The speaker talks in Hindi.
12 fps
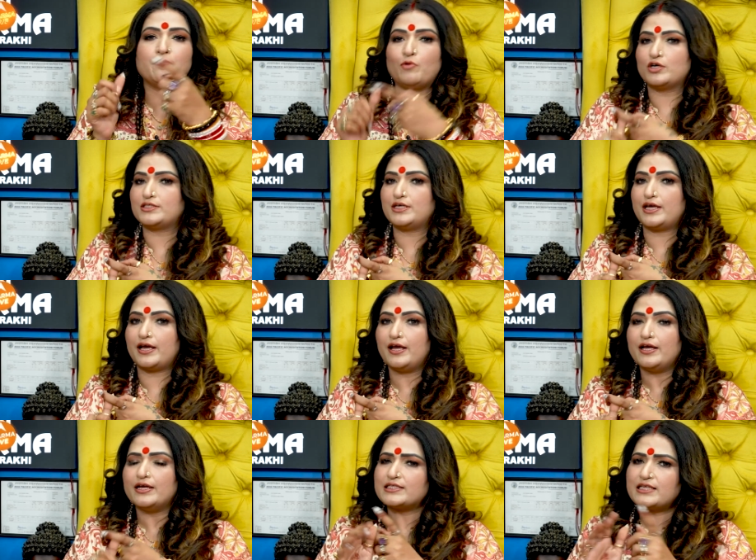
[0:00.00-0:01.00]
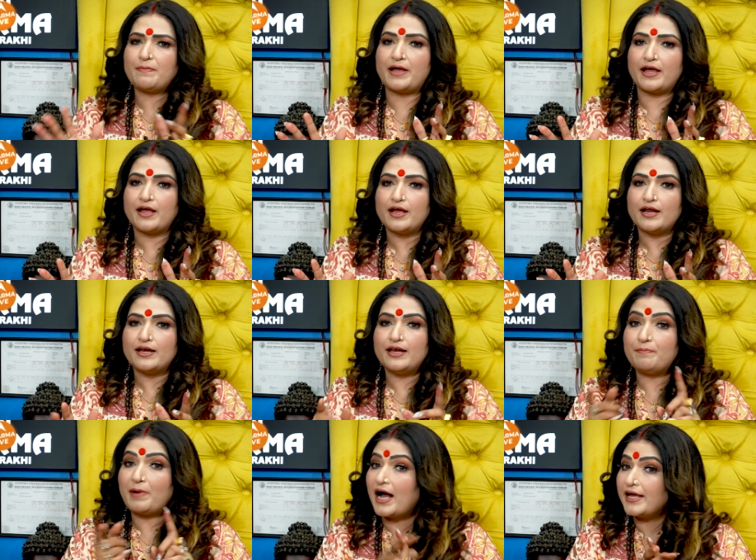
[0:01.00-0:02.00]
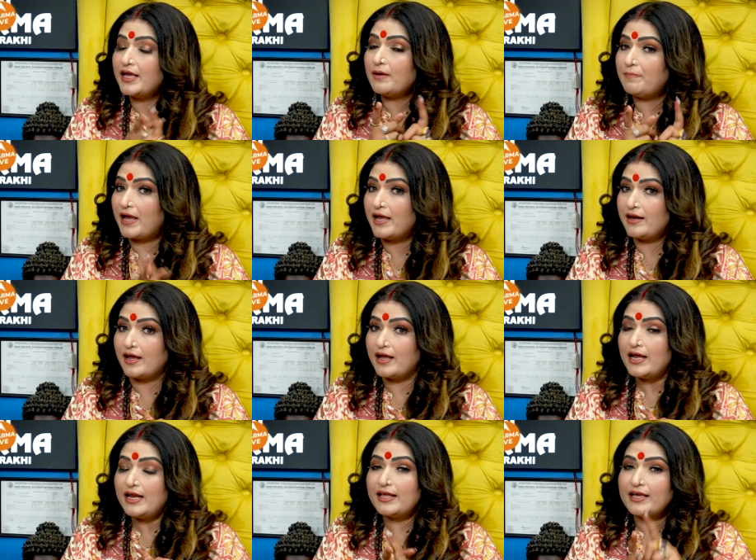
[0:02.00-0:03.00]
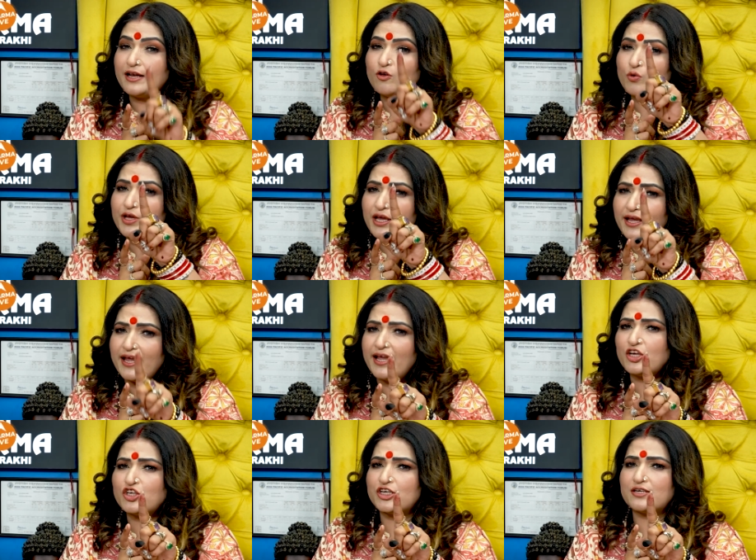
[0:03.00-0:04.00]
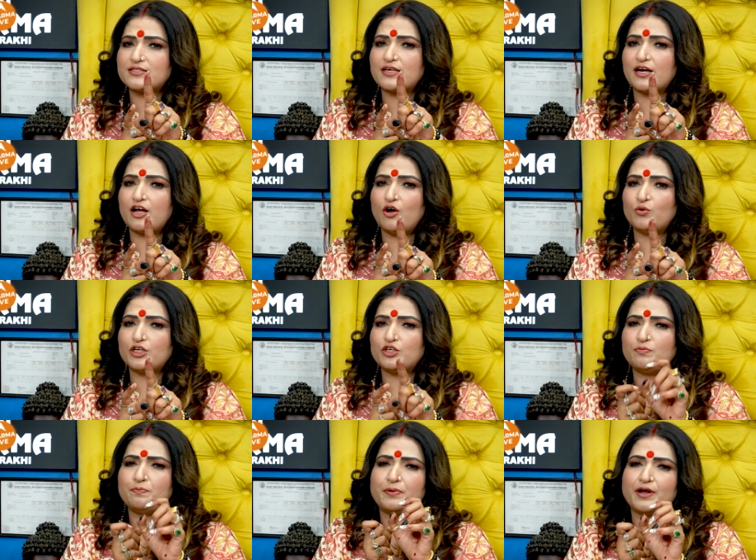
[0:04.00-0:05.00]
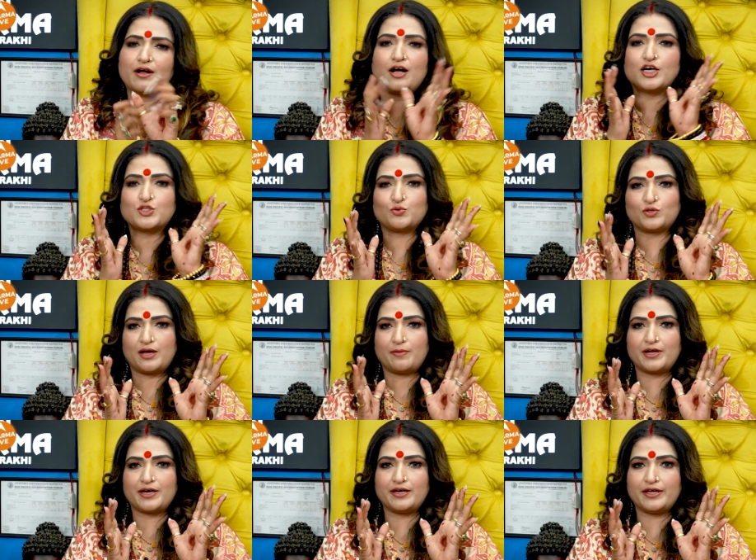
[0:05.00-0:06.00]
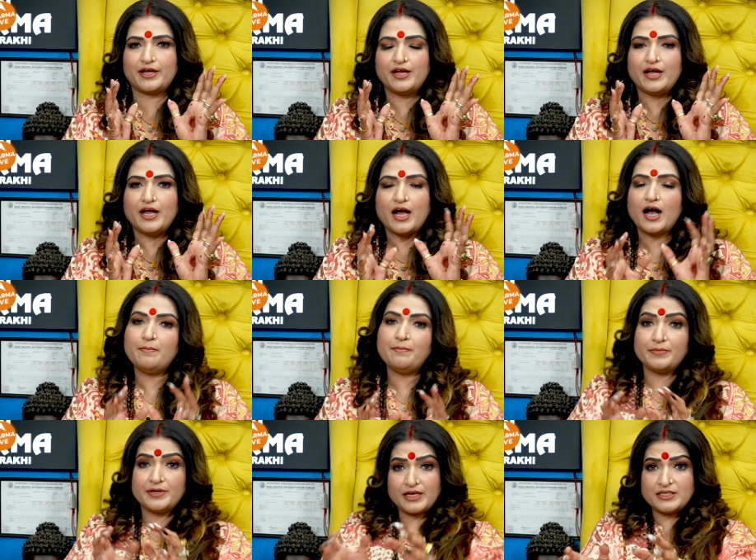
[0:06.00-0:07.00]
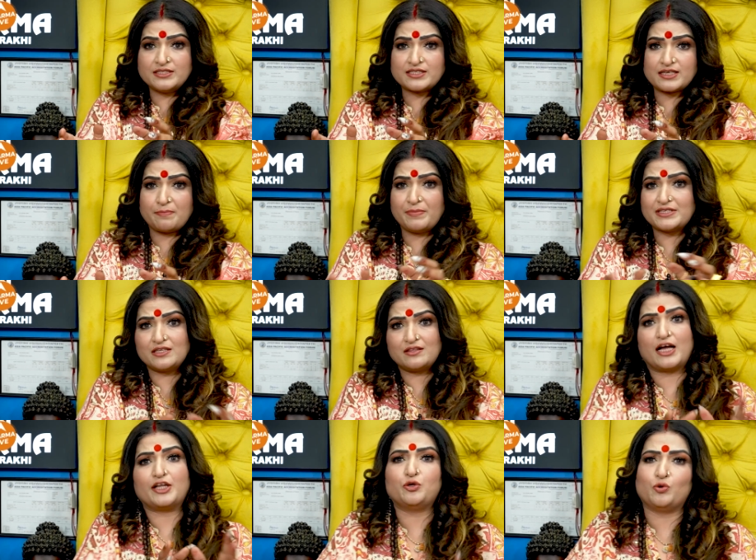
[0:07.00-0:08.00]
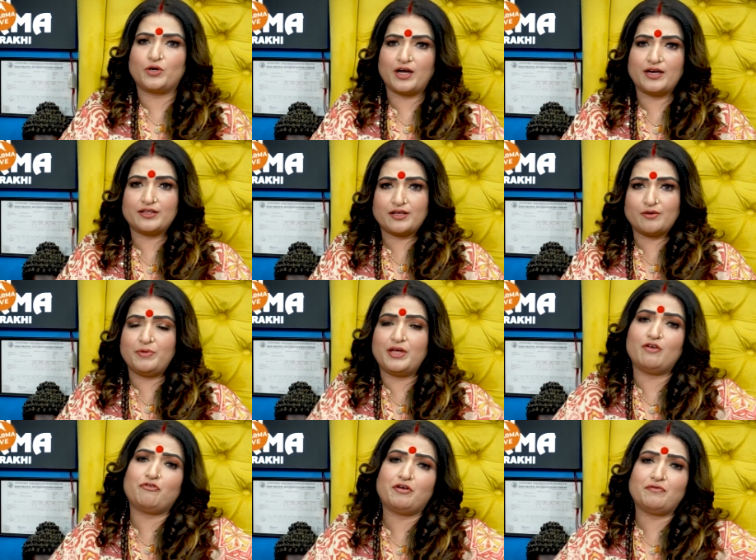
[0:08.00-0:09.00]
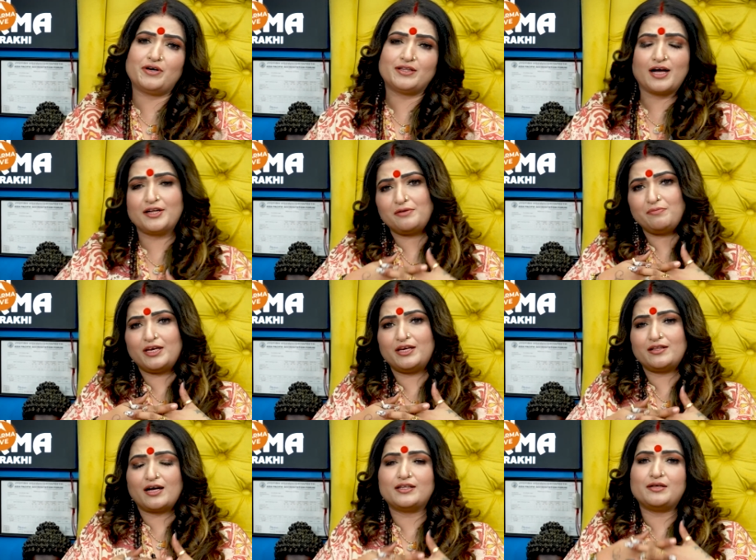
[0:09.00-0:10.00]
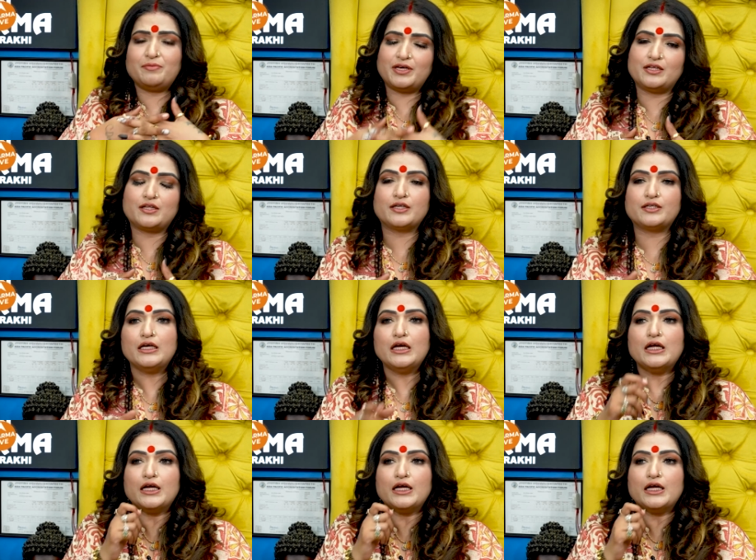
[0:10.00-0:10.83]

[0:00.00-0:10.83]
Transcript: है मौसी है सब है भाई है बहन है लेकिन कोई एक शख्स घर का होता है जो बड़ा खास होता है हमारे लिए हम्म। हम इन सब में से दादी को उठा लेते हैं मेरी फेवरेट दादी मेरी दादी मेरी दादी